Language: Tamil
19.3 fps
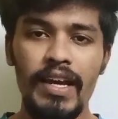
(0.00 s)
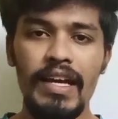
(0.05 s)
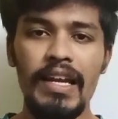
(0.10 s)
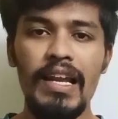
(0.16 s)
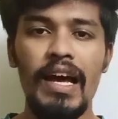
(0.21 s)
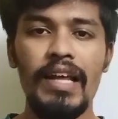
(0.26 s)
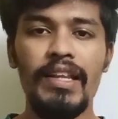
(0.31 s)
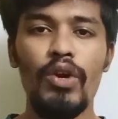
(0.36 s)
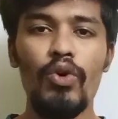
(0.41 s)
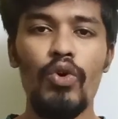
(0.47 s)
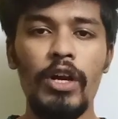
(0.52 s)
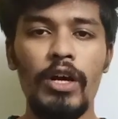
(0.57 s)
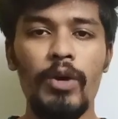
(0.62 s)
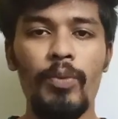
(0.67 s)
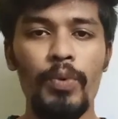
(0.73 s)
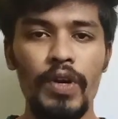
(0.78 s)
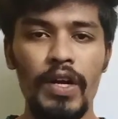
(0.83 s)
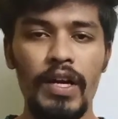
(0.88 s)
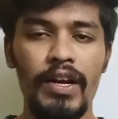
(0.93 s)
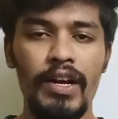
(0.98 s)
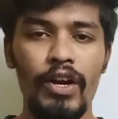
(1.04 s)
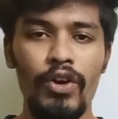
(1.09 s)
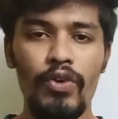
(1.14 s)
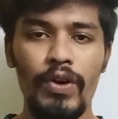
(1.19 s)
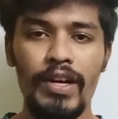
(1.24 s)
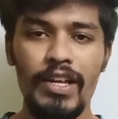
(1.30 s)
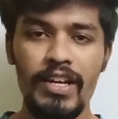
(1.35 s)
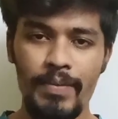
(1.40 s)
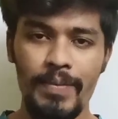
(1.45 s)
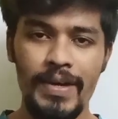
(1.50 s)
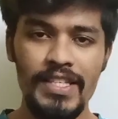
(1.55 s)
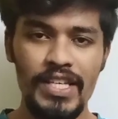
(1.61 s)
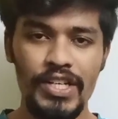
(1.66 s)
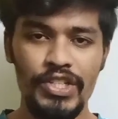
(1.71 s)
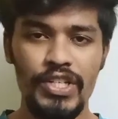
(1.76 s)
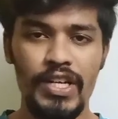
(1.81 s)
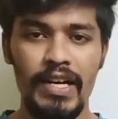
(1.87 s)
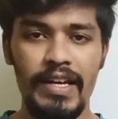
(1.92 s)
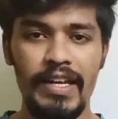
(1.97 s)
இல்லை அதில் உங்களுக்கு புரியலனாலும் வந்துட்டு கமெண்ட்
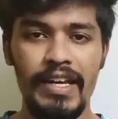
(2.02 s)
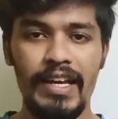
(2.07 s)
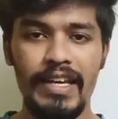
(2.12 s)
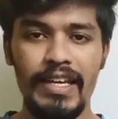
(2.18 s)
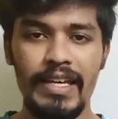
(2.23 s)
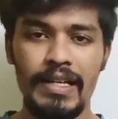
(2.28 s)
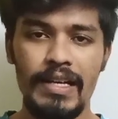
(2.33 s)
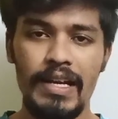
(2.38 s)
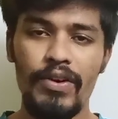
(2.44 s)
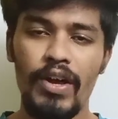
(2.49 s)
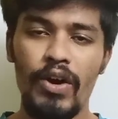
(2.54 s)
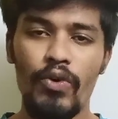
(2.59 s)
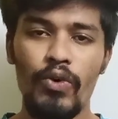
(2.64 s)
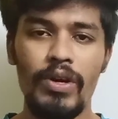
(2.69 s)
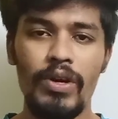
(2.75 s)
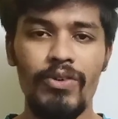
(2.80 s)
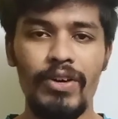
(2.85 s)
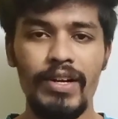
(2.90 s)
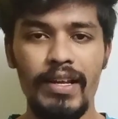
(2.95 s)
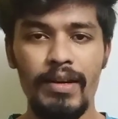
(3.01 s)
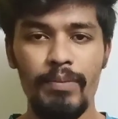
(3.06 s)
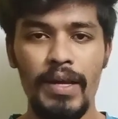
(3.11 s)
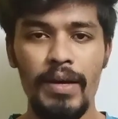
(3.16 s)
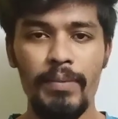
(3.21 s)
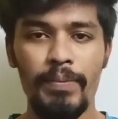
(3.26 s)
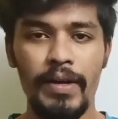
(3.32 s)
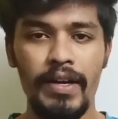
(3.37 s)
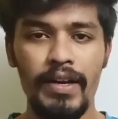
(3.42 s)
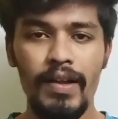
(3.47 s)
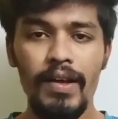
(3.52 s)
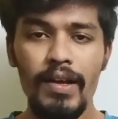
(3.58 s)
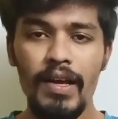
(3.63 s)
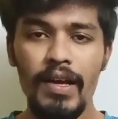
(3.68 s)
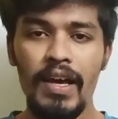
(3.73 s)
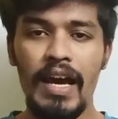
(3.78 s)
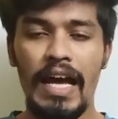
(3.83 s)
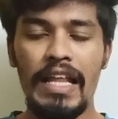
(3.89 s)
செக்ஷனில் நீங்கள் கேட்கலாம் நான் உங்களுக்கு வந்துட்டு ரிப்ளை பண்ணுறேன்